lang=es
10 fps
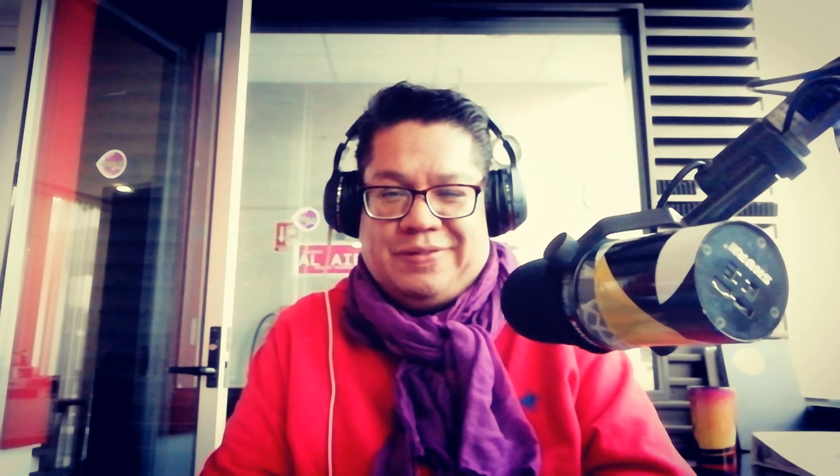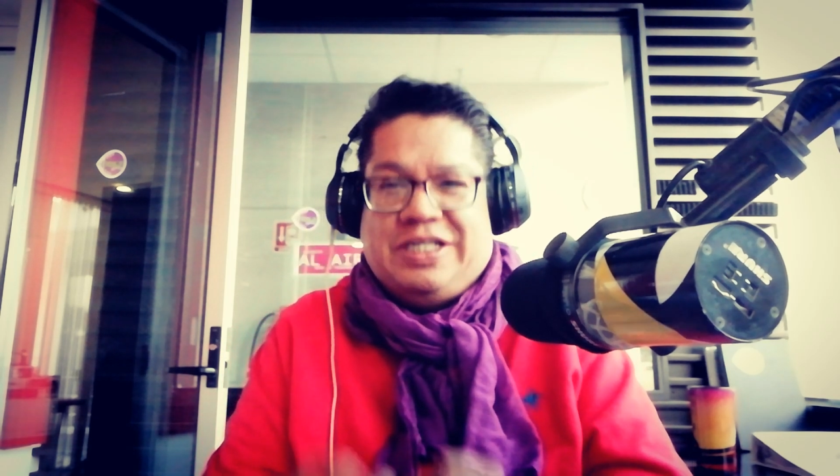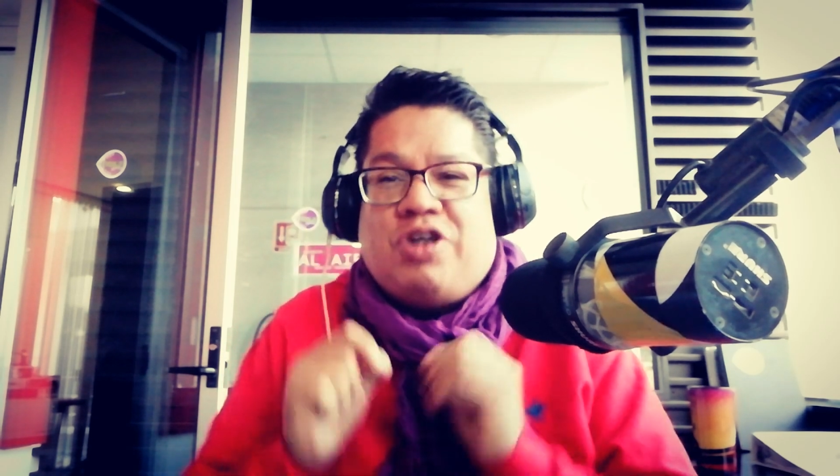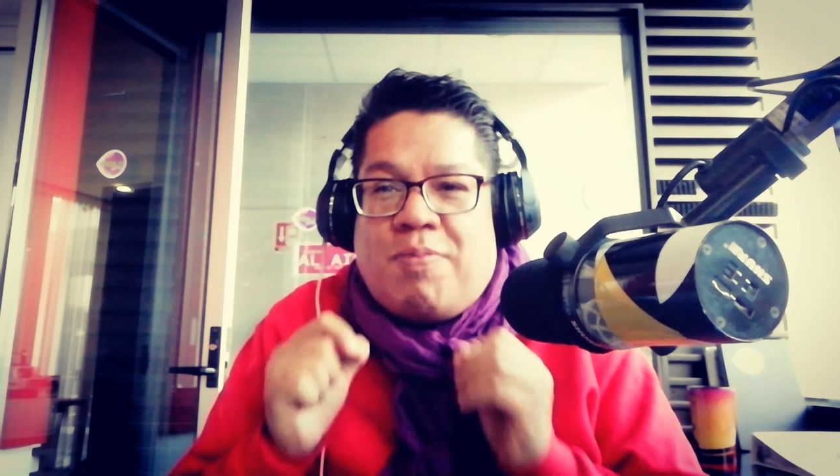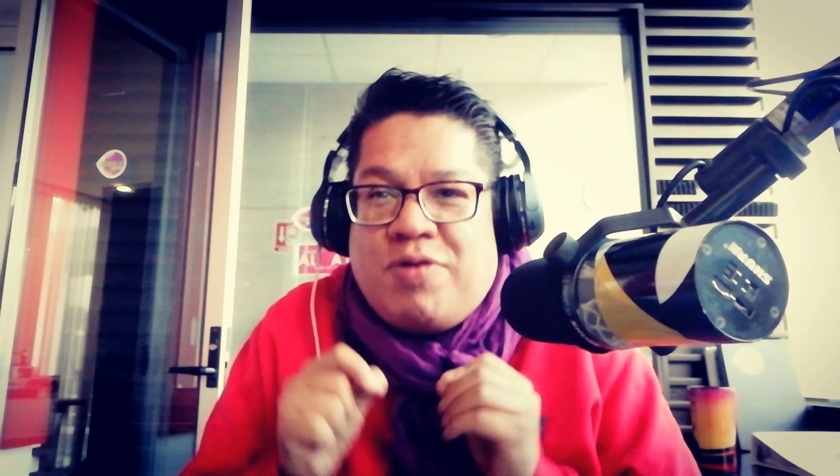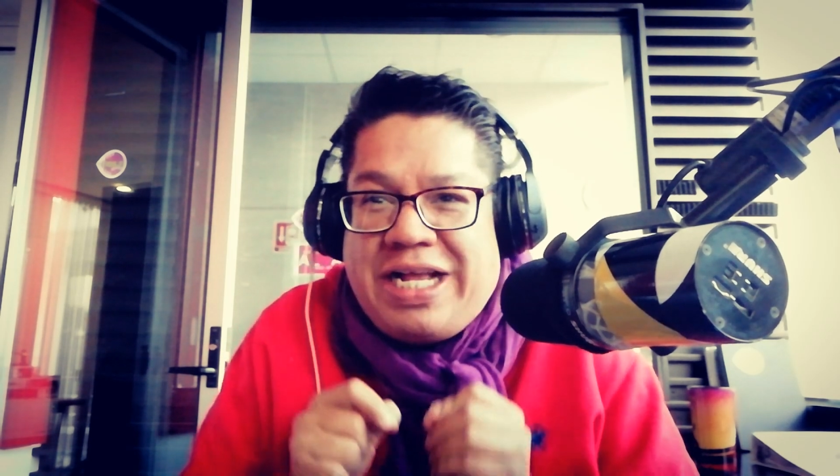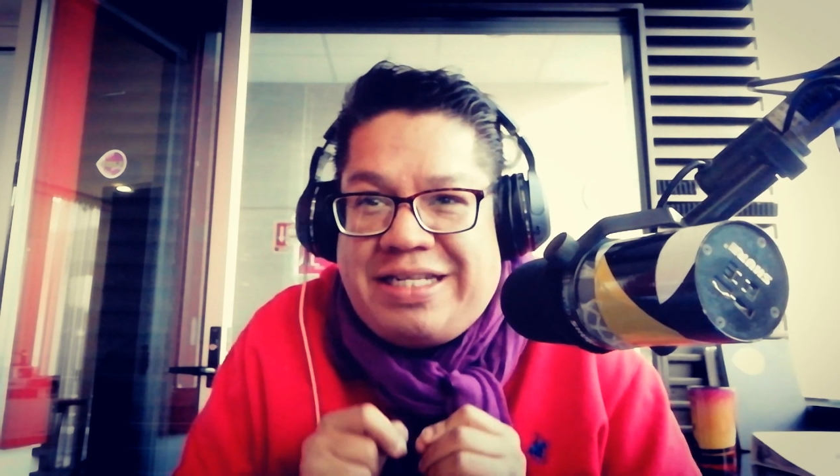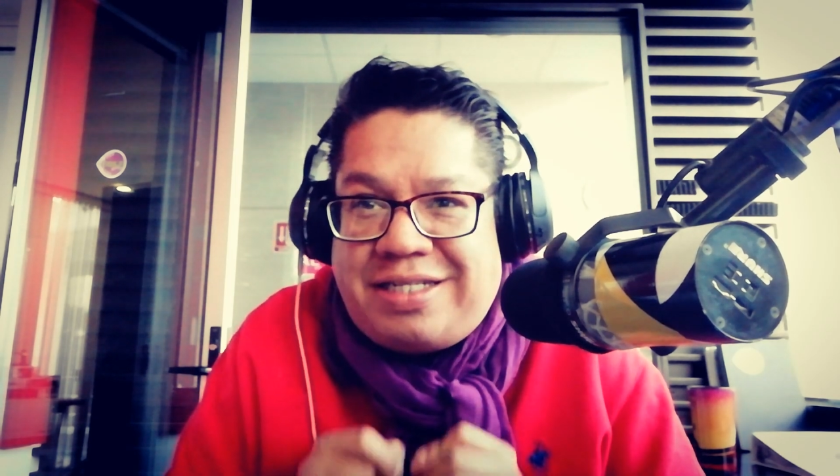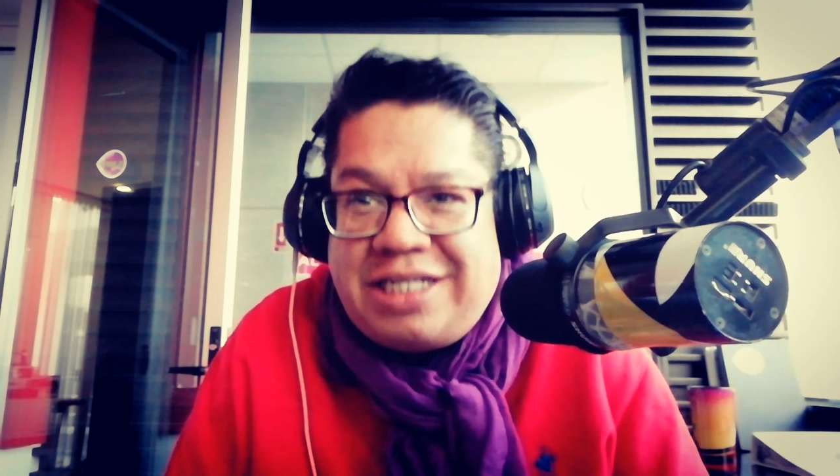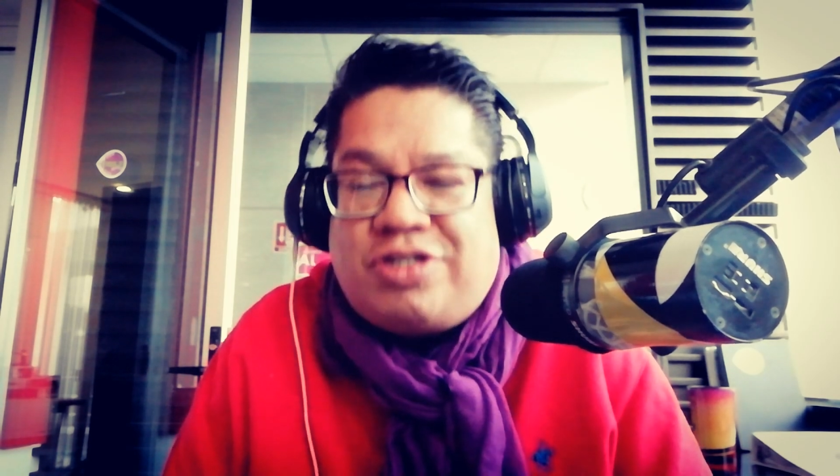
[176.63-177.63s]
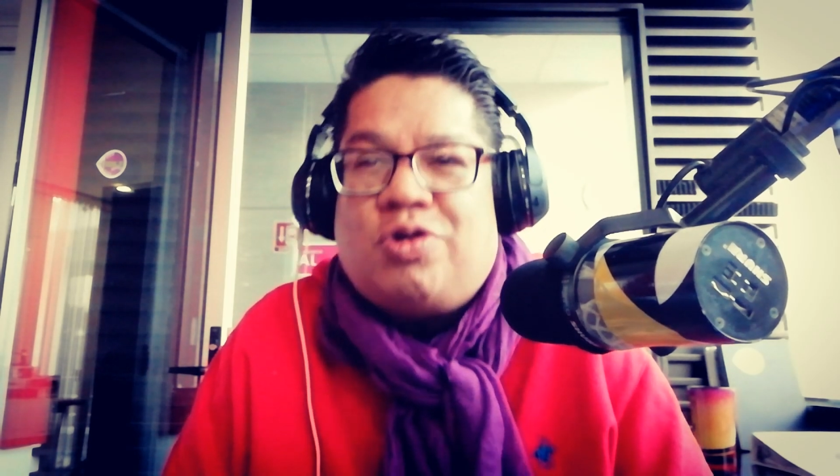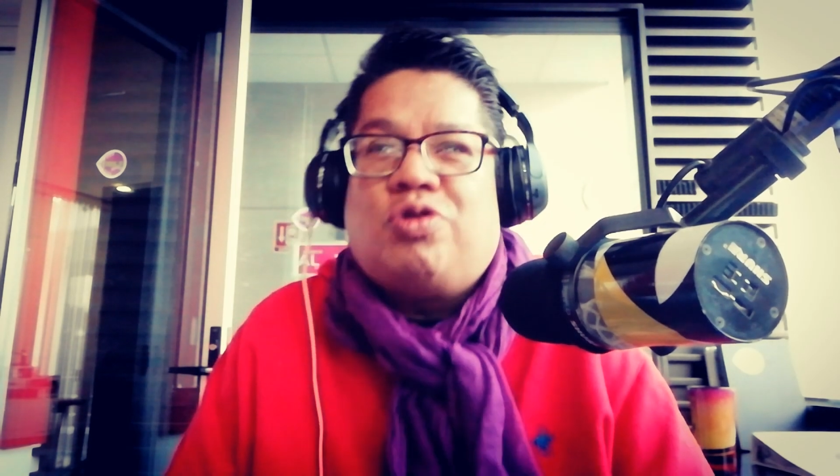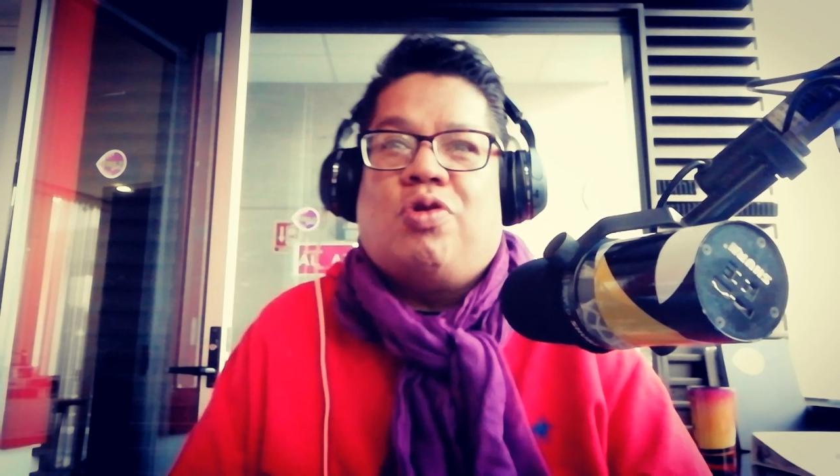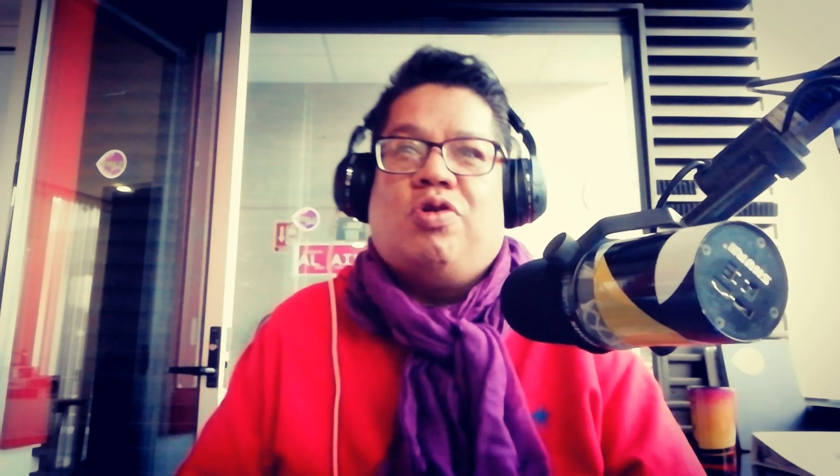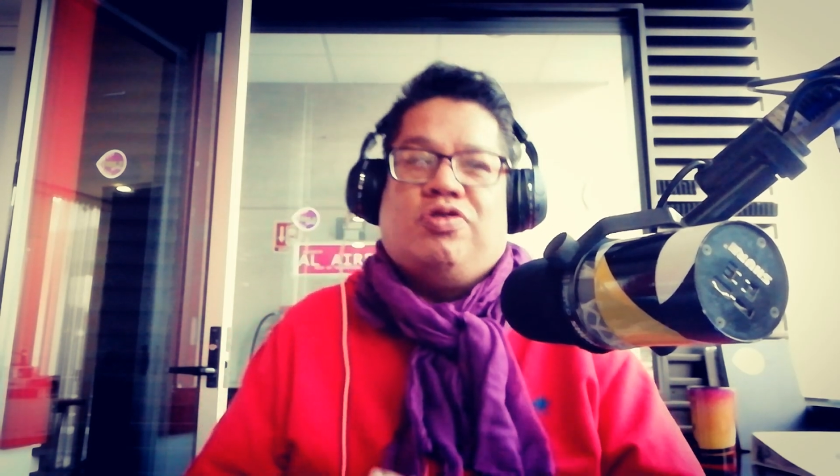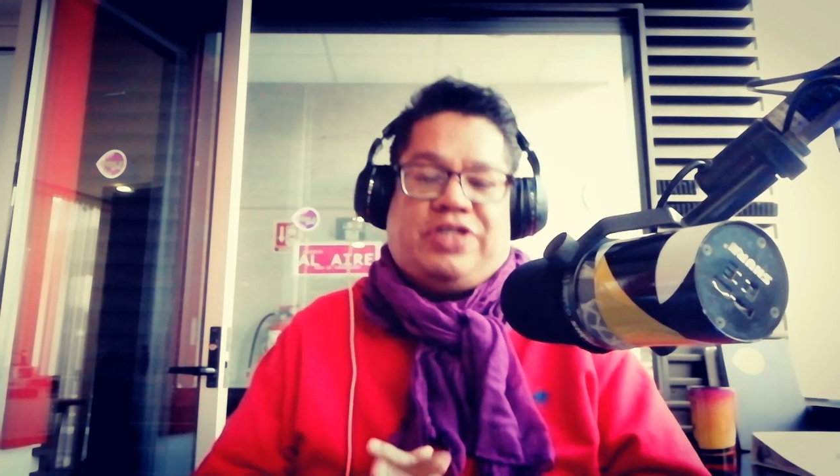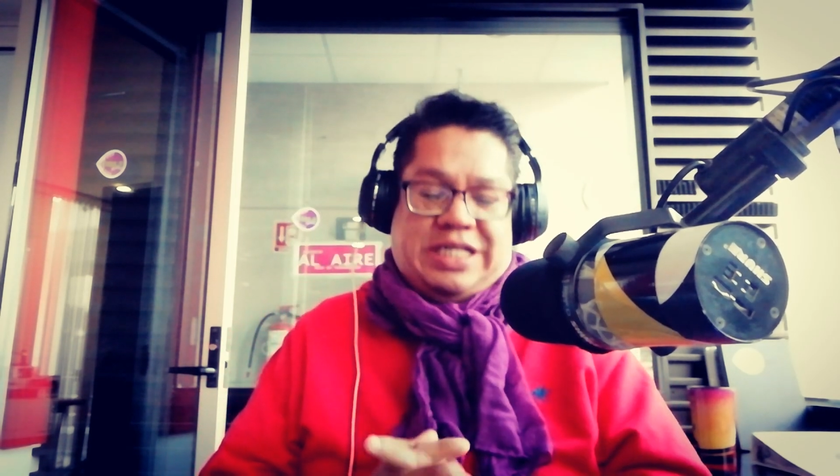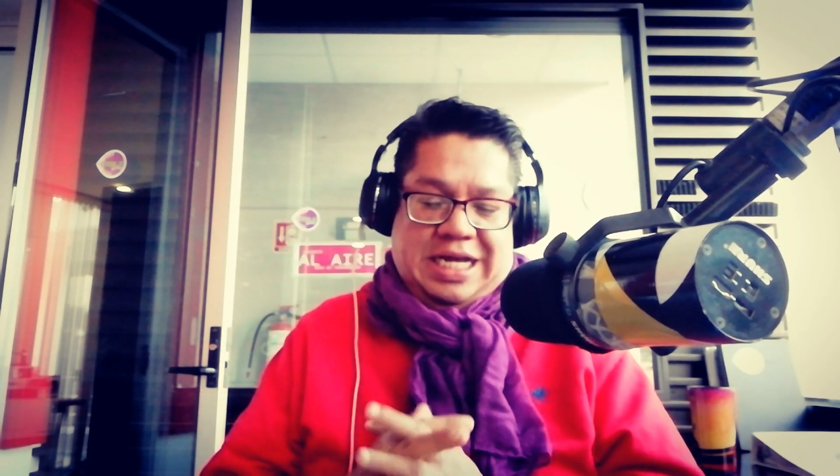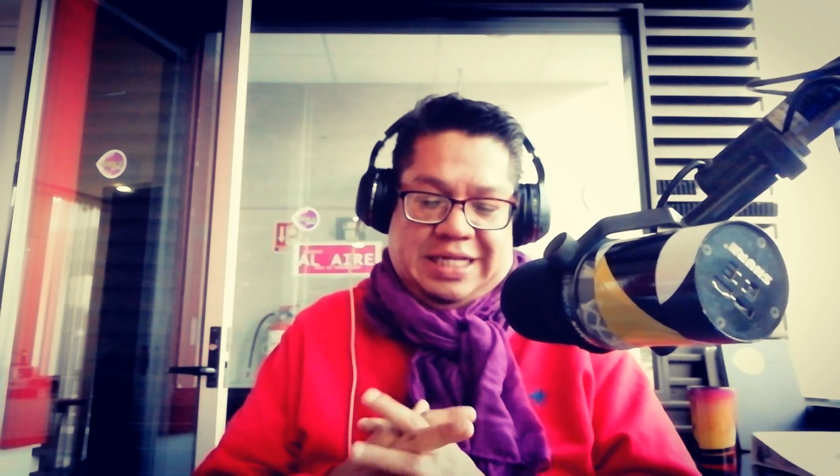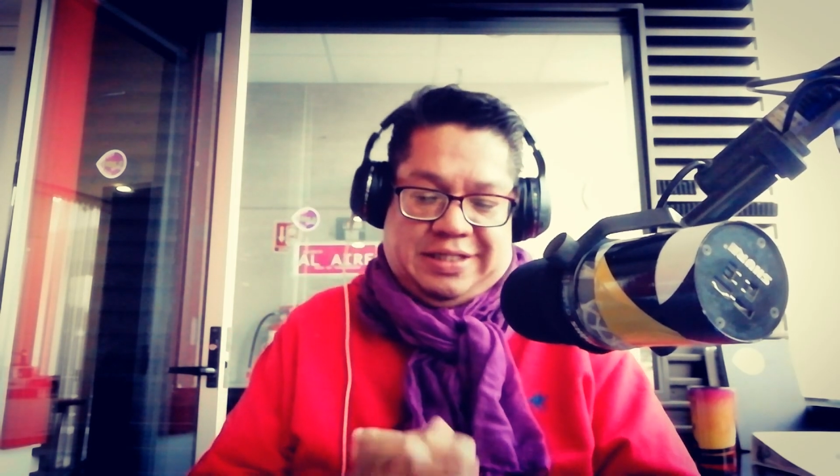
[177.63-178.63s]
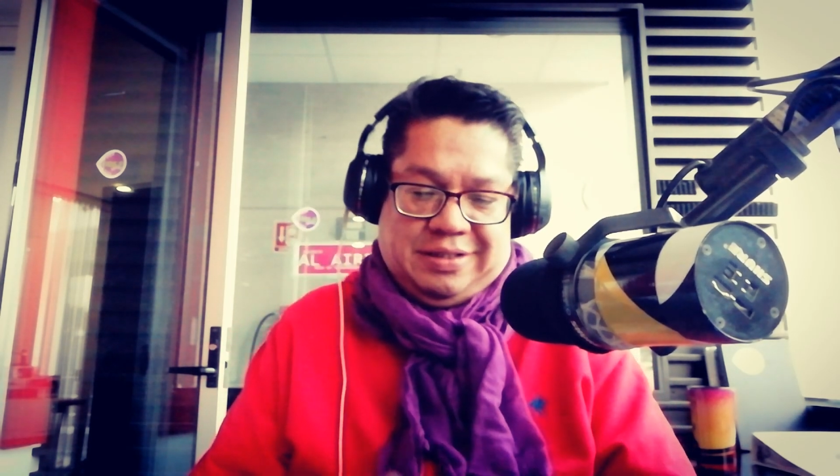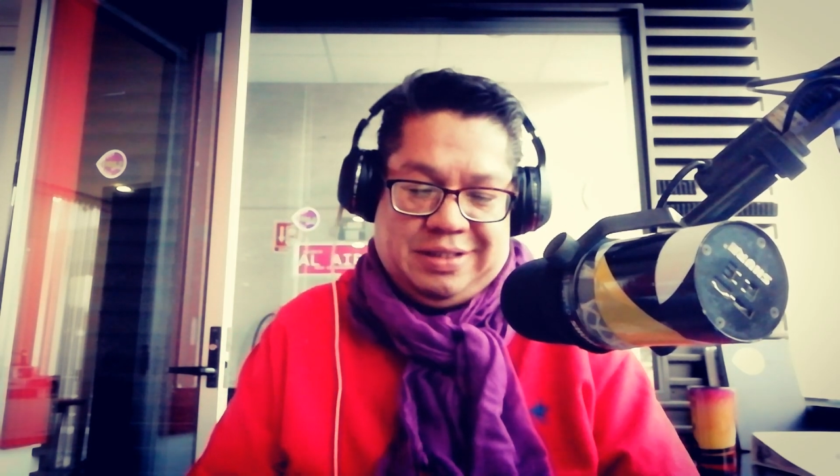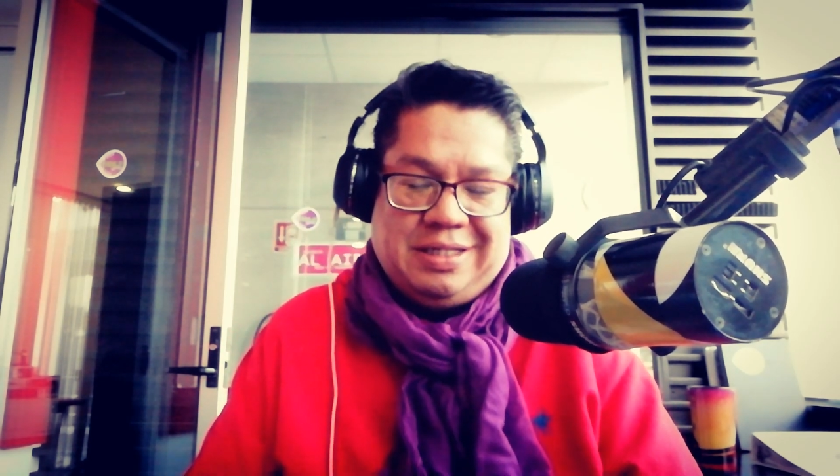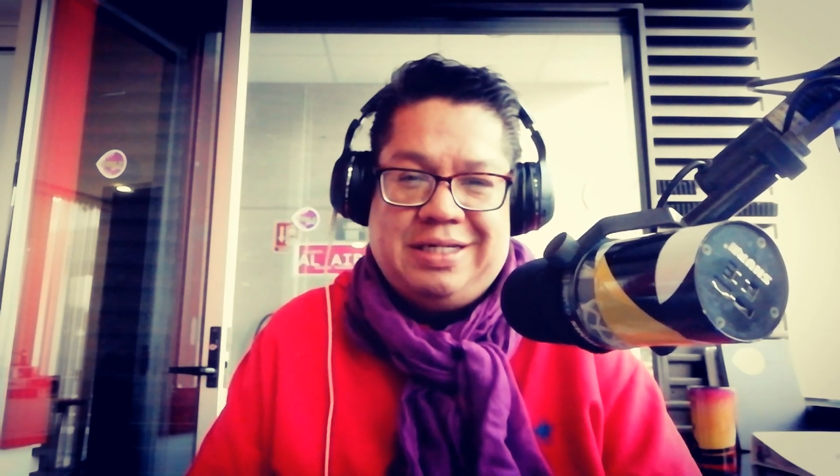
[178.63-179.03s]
Y como le insisto todos los días,